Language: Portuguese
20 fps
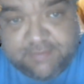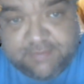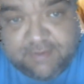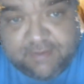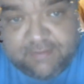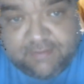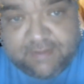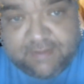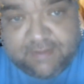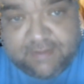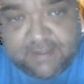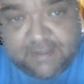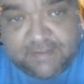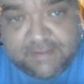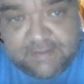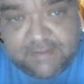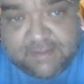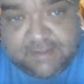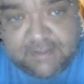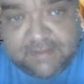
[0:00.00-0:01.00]
desses
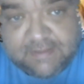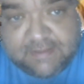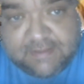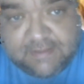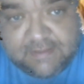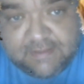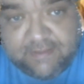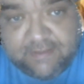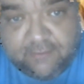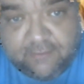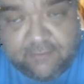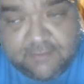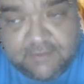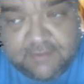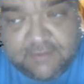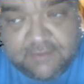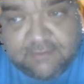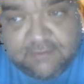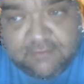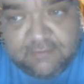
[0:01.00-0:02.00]
deuses, do, ou
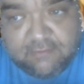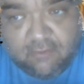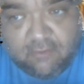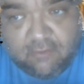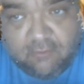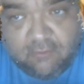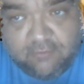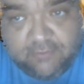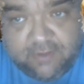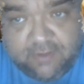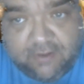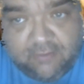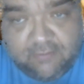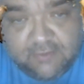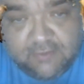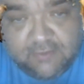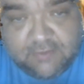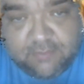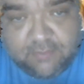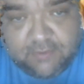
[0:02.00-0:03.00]
Deus, por exemplo,
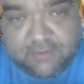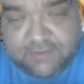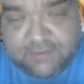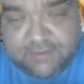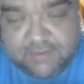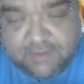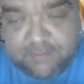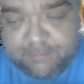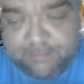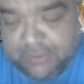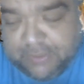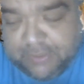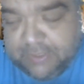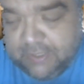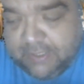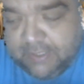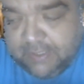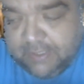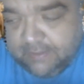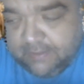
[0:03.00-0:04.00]
na
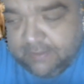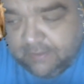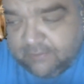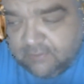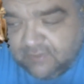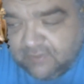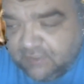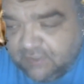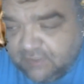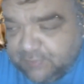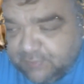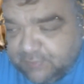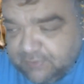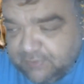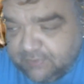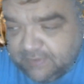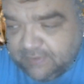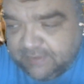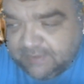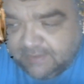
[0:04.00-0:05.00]
concepção cristã
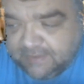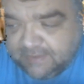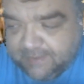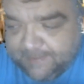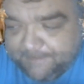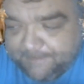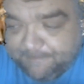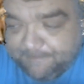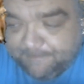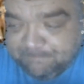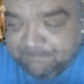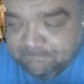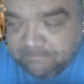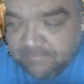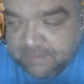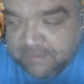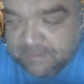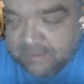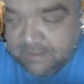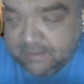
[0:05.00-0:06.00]
e na
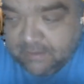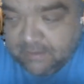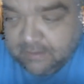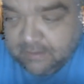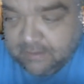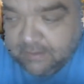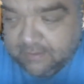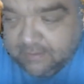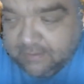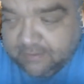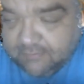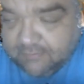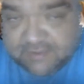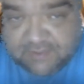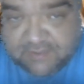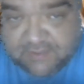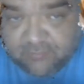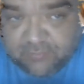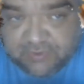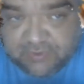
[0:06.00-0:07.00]
concepção
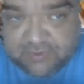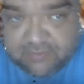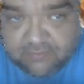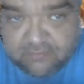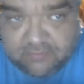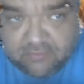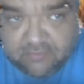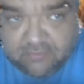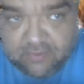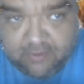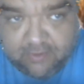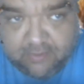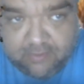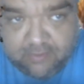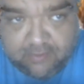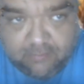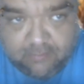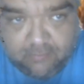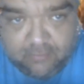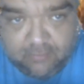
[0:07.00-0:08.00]
é,
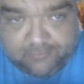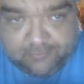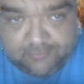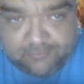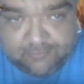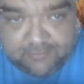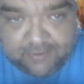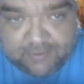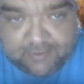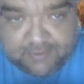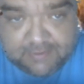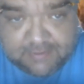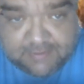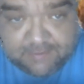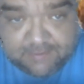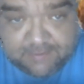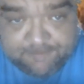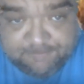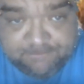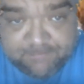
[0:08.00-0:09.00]
monoteísta,
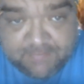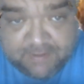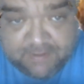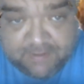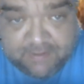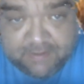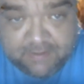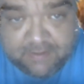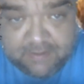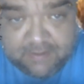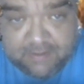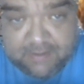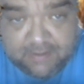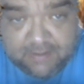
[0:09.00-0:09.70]
é,